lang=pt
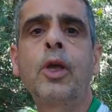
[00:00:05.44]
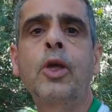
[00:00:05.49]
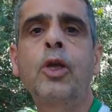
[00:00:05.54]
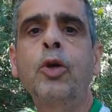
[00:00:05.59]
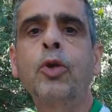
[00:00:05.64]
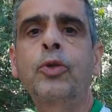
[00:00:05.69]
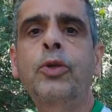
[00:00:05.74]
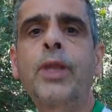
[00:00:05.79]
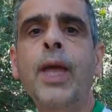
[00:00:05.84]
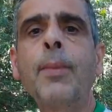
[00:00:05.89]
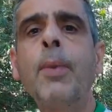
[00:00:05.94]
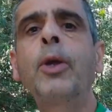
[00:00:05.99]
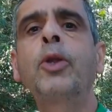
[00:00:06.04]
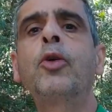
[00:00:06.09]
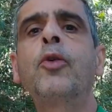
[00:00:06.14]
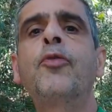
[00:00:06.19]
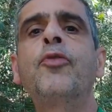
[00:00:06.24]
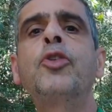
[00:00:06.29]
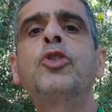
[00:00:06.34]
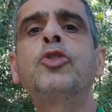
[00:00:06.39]
e o tema
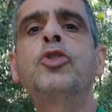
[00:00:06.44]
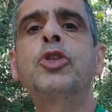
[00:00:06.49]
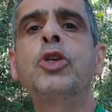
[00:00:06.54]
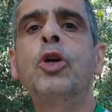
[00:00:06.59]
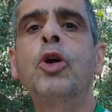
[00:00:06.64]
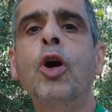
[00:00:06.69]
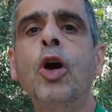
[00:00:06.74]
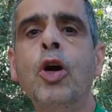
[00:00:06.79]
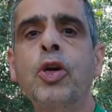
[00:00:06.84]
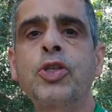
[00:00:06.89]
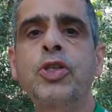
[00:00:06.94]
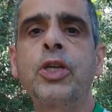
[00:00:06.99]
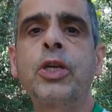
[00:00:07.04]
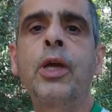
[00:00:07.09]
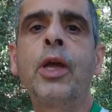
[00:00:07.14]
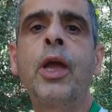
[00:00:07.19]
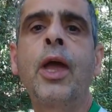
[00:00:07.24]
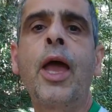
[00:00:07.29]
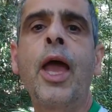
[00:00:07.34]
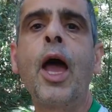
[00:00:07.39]
do vídeo de hoje
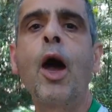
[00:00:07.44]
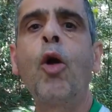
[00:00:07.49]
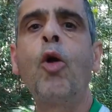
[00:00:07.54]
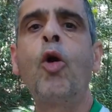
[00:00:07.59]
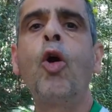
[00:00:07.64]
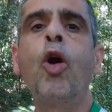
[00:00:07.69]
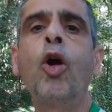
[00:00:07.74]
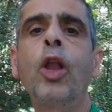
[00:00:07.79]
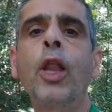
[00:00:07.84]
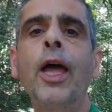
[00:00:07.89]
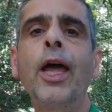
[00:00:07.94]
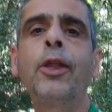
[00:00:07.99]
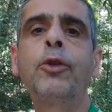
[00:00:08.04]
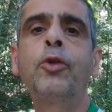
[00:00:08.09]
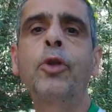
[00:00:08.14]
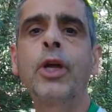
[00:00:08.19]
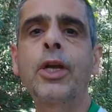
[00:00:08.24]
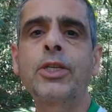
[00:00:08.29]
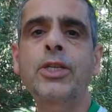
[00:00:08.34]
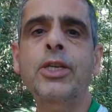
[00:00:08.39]
é o rolê
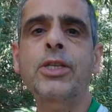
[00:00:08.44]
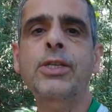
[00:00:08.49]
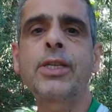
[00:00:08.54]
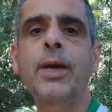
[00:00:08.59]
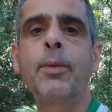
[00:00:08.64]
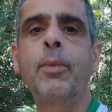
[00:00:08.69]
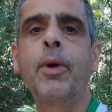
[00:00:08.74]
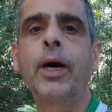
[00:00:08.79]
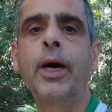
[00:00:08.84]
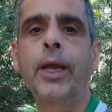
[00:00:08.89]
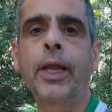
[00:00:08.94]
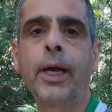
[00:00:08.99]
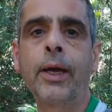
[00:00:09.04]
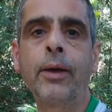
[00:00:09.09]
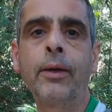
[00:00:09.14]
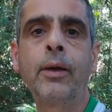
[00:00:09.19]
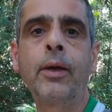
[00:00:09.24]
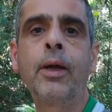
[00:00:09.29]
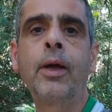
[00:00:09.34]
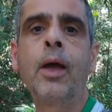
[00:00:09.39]
durante a semana.
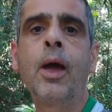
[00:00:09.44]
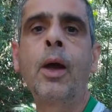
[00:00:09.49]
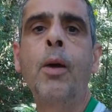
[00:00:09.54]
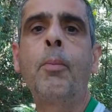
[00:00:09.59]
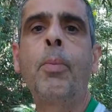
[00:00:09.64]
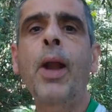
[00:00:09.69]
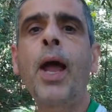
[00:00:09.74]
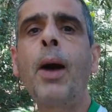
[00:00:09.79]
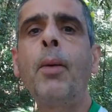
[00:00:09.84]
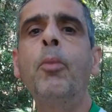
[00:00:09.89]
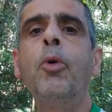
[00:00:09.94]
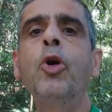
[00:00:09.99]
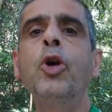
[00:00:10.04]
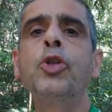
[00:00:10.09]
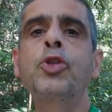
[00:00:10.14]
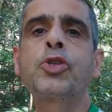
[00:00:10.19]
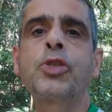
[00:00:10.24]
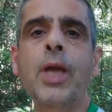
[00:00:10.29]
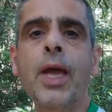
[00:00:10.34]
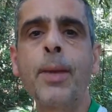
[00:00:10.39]
Para
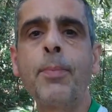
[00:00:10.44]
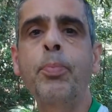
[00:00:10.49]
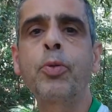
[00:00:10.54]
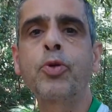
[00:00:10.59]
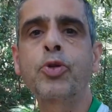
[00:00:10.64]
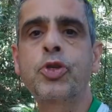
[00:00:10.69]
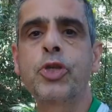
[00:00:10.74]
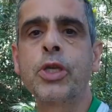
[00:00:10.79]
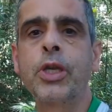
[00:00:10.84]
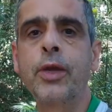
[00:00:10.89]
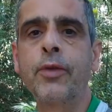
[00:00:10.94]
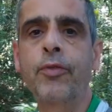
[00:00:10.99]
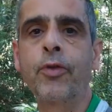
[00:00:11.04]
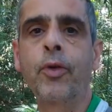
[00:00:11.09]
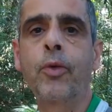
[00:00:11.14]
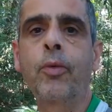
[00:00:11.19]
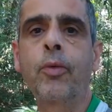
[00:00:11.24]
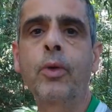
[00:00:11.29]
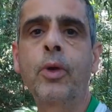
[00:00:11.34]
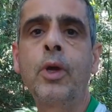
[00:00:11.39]
muitos é
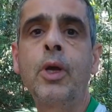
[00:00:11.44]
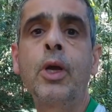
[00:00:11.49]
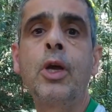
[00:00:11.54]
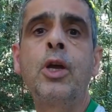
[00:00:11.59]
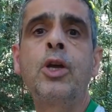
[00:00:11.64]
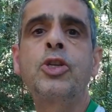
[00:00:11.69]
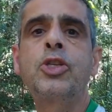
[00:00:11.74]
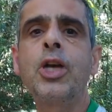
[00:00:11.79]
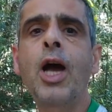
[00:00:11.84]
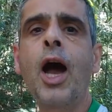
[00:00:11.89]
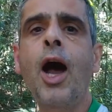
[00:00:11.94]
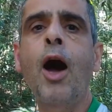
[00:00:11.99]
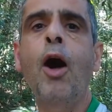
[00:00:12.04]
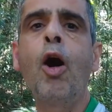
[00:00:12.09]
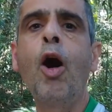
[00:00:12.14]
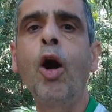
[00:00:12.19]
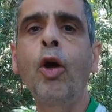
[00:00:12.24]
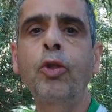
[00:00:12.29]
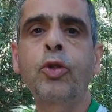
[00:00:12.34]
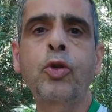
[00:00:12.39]
impossível, já
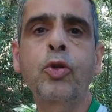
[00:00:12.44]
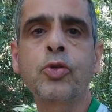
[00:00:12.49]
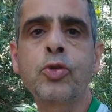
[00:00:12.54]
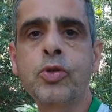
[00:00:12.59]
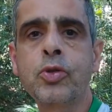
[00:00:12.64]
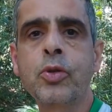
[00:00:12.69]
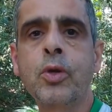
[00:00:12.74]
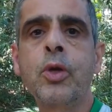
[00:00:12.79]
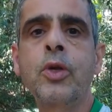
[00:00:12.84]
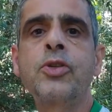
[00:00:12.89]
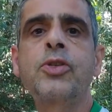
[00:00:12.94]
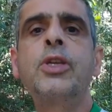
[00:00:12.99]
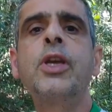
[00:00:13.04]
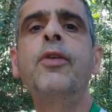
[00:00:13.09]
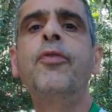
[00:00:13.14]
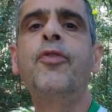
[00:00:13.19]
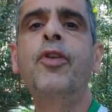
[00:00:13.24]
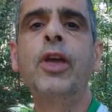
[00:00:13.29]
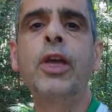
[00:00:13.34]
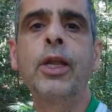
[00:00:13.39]
outros
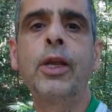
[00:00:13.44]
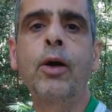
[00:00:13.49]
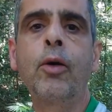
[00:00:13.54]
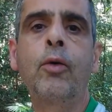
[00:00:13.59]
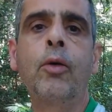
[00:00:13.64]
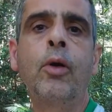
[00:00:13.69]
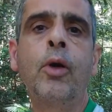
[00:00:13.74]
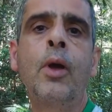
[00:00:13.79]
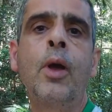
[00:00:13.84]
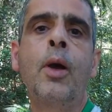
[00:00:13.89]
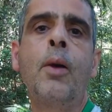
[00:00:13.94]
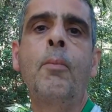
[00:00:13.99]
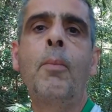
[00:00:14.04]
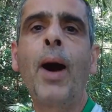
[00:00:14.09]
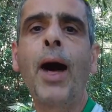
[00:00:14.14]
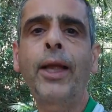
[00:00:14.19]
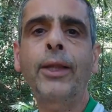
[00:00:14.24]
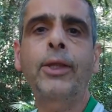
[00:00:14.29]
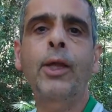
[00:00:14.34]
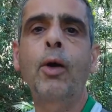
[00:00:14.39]
se viram,
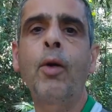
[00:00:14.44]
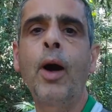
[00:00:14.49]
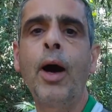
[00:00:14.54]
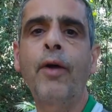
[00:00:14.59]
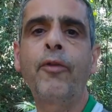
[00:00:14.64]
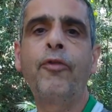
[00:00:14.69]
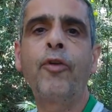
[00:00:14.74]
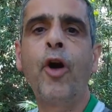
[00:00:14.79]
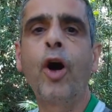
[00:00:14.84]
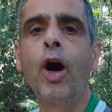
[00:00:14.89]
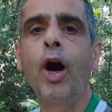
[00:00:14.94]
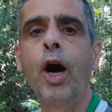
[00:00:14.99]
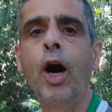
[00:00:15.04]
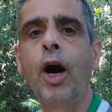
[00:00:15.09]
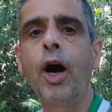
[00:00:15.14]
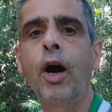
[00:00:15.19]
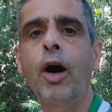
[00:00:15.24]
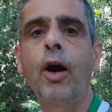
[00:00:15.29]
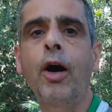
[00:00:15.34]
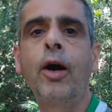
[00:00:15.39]
matam a
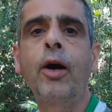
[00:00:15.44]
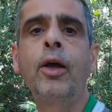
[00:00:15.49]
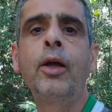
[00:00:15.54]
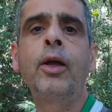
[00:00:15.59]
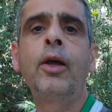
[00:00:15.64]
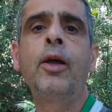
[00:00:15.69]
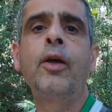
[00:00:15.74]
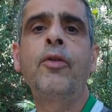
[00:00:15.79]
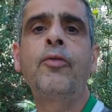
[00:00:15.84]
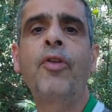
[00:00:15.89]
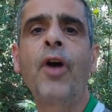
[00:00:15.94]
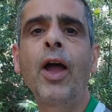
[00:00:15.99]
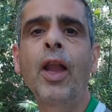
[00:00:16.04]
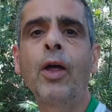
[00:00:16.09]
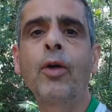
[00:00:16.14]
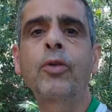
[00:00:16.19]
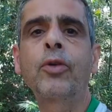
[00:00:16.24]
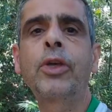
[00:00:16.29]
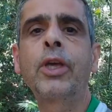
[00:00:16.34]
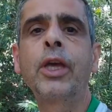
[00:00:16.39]
avó,
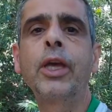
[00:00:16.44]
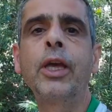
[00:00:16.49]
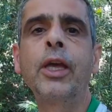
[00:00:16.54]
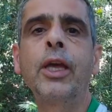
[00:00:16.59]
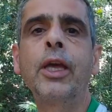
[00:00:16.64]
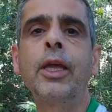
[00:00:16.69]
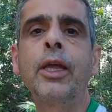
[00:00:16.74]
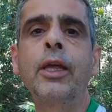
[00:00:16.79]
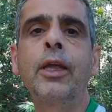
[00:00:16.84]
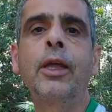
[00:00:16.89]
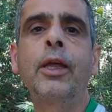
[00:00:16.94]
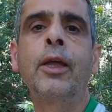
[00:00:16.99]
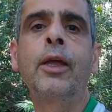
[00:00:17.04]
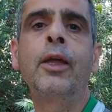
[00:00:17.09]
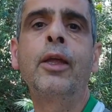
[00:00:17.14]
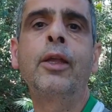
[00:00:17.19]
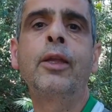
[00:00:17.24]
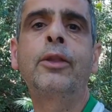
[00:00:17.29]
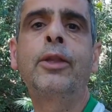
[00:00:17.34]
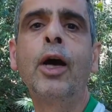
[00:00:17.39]
falam que
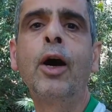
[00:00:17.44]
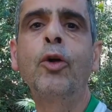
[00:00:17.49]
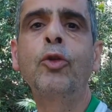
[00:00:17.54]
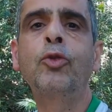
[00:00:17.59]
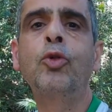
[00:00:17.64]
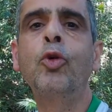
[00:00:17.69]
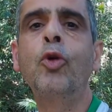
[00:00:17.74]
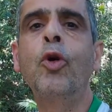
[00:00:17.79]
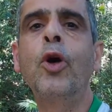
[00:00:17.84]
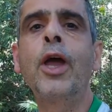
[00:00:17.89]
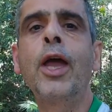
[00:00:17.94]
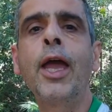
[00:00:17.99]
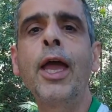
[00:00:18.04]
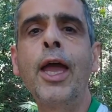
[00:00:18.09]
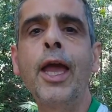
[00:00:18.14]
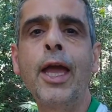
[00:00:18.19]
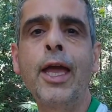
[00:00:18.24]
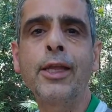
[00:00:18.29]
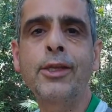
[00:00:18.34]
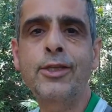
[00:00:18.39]
estão
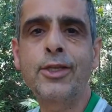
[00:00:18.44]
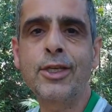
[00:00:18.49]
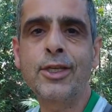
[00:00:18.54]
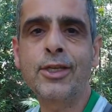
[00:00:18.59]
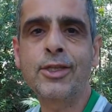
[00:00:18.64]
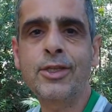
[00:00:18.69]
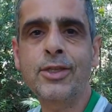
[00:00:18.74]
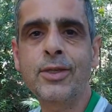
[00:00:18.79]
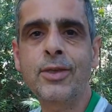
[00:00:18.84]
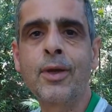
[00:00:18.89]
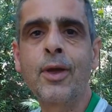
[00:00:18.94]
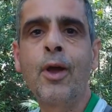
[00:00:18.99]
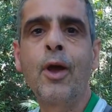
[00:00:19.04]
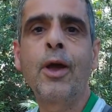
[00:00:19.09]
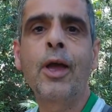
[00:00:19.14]
doentes,